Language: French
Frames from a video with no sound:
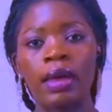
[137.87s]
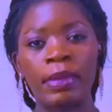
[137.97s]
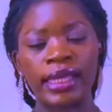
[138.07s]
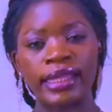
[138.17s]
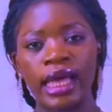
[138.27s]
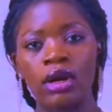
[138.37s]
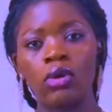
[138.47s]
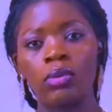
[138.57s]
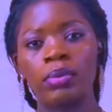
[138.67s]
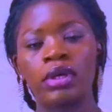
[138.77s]
Mais dès
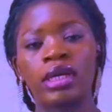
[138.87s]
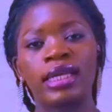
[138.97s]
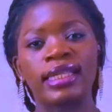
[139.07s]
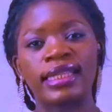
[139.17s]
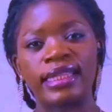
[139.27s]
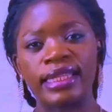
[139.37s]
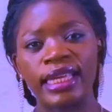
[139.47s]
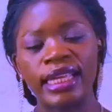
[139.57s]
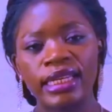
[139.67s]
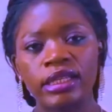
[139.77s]
l'aube,
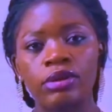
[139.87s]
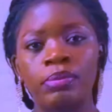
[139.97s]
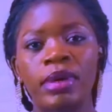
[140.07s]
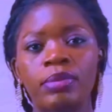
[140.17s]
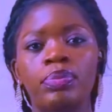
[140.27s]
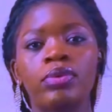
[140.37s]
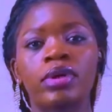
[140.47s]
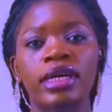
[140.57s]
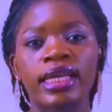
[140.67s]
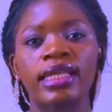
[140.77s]
ils ne mettent plus
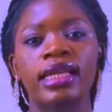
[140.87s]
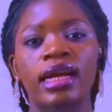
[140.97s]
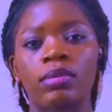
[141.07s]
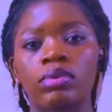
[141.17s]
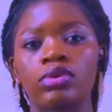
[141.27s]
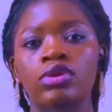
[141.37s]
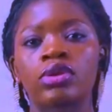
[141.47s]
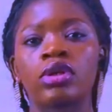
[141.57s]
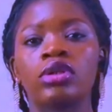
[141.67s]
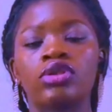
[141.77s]
rien dans la bouche
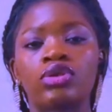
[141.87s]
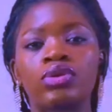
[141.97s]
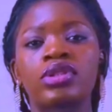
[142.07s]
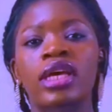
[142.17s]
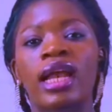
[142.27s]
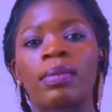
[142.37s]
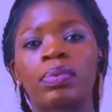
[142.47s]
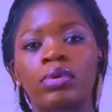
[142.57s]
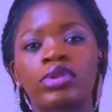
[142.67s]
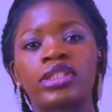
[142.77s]
jusqu'à la
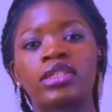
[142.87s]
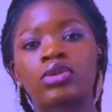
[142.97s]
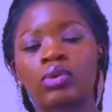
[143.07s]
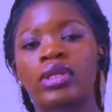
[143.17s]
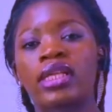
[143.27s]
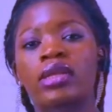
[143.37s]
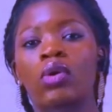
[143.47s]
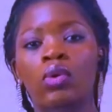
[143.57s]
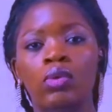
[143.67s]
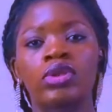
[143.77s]
prochaine sonnette
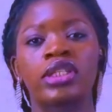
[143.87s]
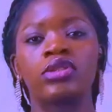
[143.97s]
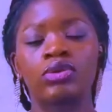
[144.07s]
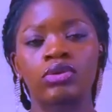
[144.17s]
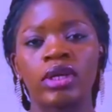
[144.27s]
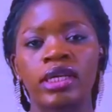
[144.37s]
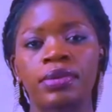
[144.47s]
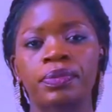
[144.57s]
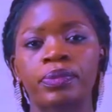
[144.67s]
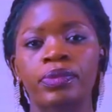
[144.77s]
au coucher du soleil.
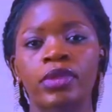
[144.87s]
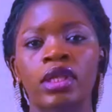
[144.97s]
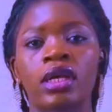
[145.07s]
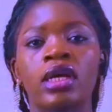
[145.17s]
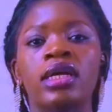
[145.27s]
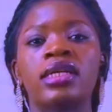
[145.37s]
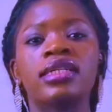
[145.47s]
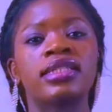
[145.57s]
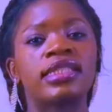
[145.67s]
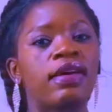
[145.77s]

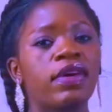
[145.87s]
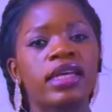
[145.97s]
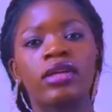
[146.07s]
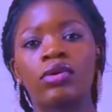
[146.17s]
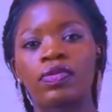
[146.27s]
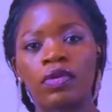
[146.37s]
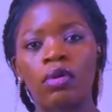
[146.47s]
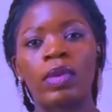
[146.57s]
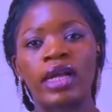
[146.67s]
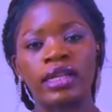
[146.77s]
C'est vrai qu'ils le
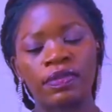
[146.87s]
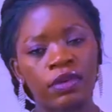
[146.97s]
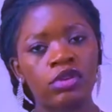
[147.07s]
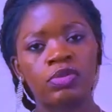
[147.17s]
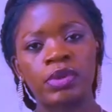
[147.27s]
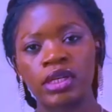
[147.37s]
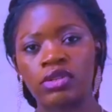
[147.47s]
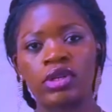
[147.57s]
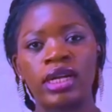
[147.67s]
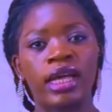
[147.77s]
forment à des fins
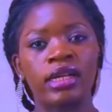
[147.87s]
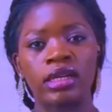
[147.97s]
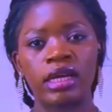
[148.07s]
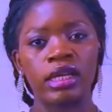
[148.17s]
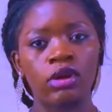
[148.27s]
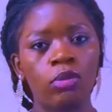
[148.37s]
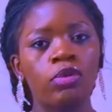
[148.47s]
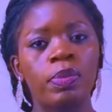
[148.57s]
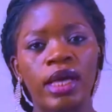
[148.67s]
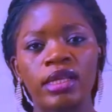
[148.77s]
spirituelles et, et non
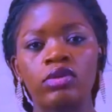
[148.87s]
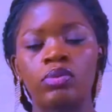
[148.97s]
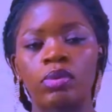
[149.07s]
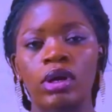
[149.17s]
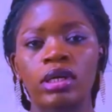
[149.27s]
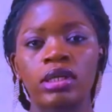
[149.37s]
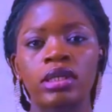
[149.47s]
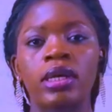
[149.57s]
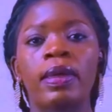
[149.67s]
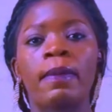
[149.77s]
pour perdre du poids,
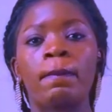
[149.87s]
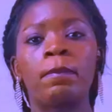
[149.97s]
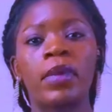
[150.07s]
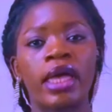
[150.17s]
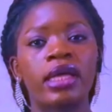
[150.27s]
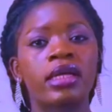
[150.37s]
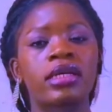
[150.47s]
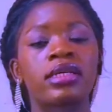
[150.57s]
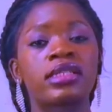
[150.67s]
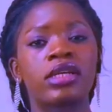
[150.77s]
mais
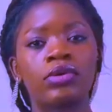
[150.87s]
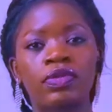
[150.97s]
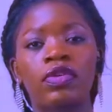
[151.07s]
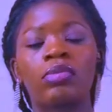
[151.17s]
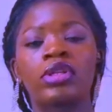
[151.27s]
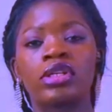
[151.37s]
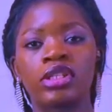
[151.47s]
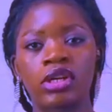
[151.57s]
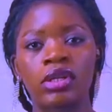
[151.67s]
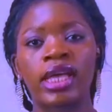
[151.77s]
c'est une forme de
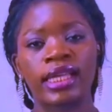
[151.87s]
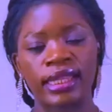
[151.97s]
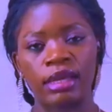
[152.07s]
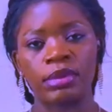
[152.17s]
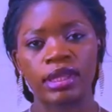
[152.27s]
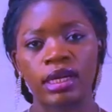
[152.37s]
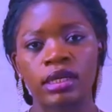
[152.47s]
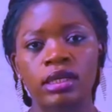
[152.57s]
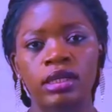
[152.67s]
jeûne intermittent.